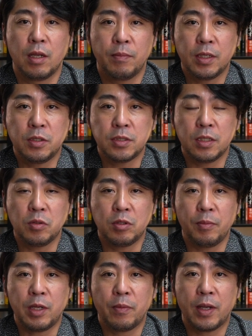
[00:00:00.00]
まあ、ユーザーに
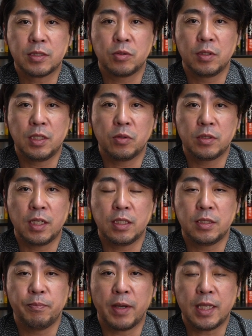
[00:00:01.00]
とってみれば、それによっ
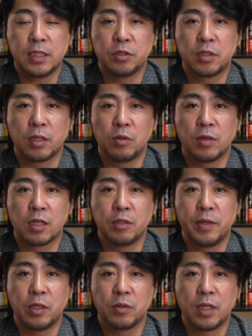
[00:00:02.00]
て、まあ、いい住宅ローンが
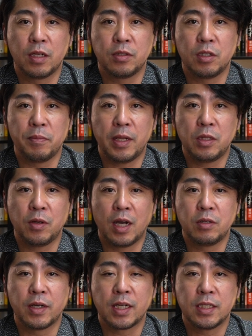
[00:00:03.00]
組めるようになるっていうメリット
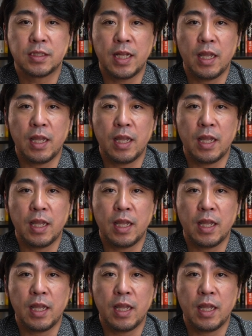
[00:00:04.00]
があるわけです